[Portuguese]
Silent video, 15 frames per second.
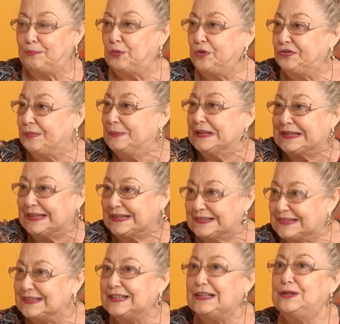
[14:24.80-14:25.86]

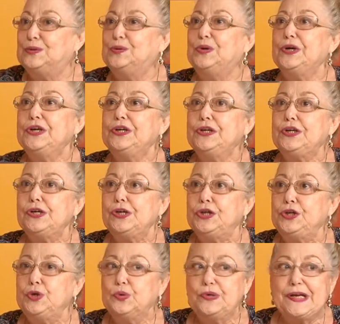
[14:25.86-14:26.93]
movimentação
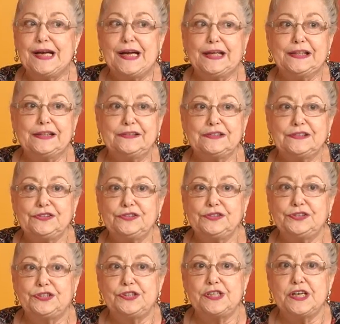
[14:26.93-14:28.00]
e o Ney
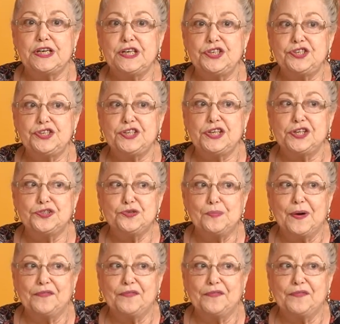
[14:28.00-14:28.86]
dirigia de uma